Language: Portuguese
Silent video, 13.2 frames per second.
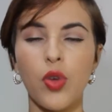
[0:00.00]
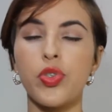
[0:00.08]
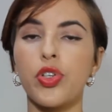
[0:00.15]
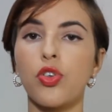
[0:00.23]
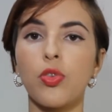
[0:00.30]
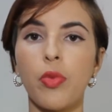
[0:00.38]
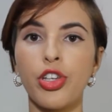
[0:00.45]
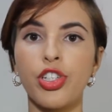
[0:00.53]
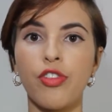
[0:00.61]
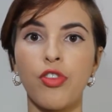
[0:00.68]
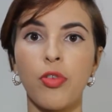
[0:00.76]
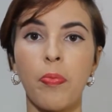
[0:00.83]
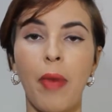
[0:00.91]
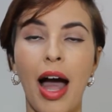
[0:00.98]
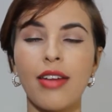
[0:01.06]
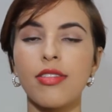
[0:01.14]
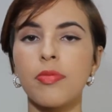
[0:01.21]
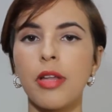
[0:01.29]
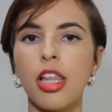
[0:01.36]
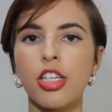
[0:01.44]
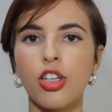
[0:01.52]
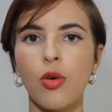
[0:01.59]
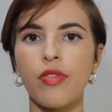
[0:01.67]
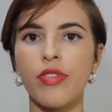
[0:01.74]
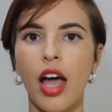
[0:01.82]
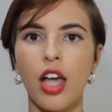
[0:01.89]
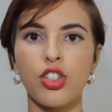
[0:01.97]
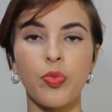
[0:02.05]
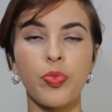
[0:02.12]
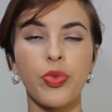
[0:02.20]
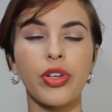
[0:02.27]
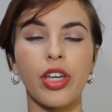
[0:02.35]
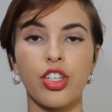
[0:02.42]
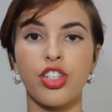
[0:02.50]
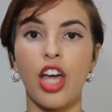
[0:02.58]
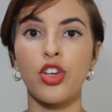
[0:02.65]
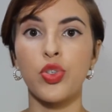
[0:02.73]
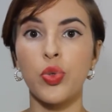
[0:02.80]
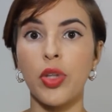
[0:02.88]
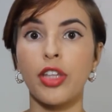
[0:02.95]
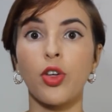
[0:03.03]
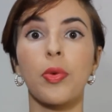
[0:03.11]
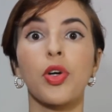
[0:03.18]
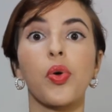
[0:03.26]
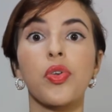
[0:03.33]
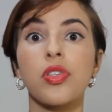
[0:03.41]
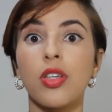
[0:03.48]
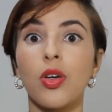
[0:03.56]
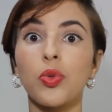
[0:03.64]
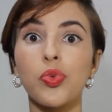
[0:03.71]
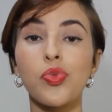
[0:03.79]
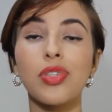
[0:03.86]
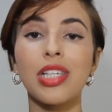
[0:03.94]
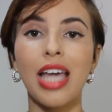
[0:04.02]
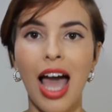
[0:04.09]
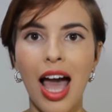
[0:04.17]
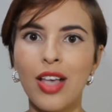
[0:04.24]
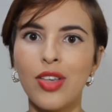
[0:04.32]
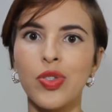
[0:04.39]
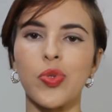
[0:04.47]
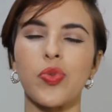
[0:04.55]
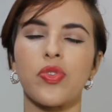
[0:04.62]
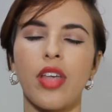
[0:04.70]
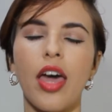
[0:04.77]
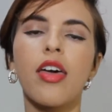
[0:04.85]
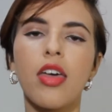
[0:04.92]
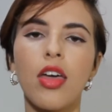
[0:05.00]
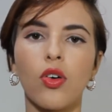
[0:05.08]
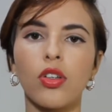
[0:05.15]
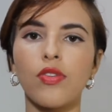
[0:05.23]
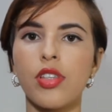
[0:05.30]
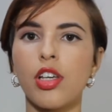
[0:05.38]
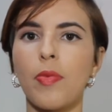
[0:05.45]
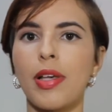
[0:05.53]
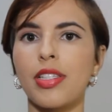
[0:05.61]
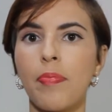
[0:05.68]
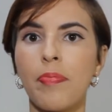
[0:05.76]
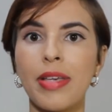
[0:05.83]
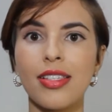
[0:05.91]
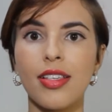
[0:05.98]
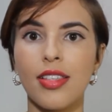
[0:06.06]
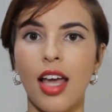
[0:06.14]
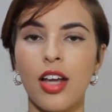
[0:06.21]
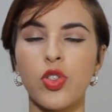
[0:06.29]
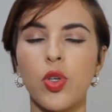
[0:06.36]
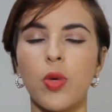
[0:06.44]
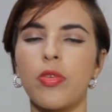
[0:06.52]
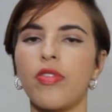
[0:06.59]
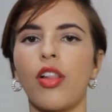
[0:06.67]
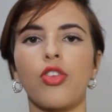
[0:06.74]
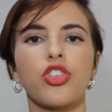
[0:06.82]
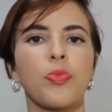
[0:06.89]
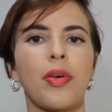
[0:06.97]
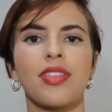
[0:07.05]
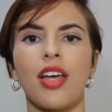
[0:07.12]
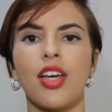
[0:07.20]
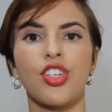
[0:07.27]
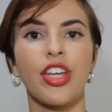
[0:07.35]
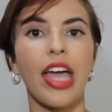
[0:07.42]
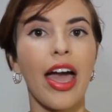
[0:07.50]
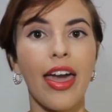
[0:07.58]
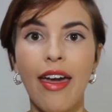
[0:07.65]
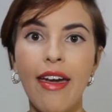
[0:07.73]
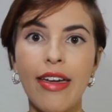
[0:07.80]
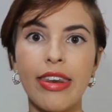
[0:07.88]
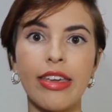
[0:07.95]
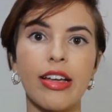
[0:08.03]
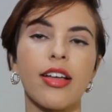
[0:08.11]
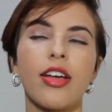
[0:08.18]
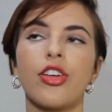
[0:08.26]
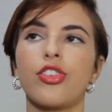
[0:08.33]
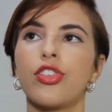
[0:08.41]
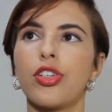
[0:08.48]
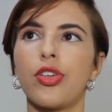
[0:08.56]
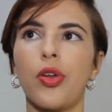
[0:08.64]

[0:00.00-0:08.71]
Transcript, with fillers: Segundo motivo, para se planejar uma viagem, porque te ajuda a ter uma noção dos gastos, né? Quando você começa a pesquisar sobre o valor de passagem aérea, de